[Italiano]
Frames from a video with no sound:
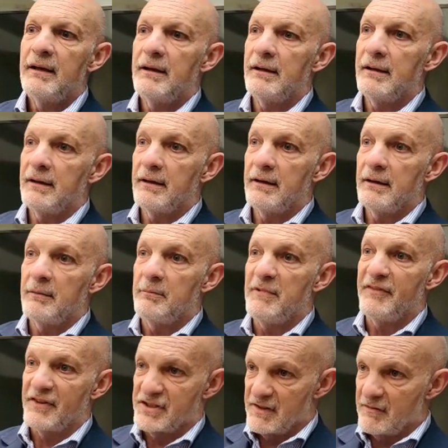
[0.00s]
eh, mi
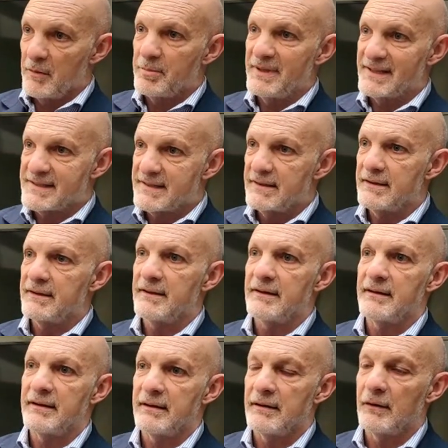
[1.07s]
faceva piacere